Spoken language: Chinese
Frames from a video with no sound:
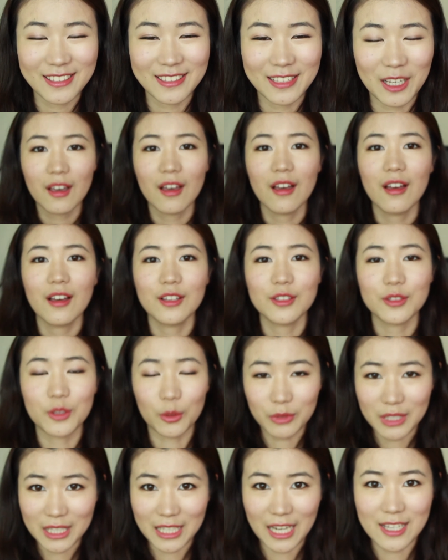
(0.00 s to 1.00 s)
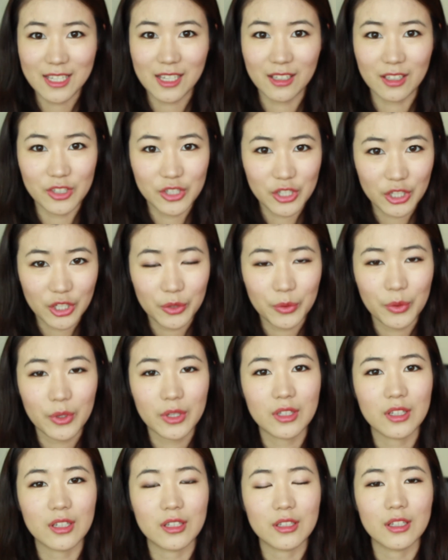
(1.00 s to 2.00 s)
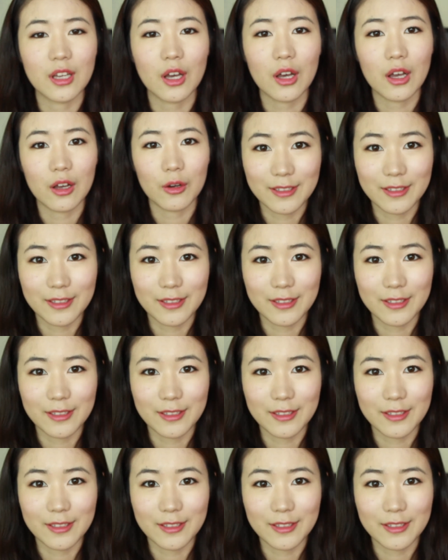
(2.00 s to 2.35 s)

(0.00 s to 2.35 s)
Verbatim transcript: 那总体来讲呢，这个月呢。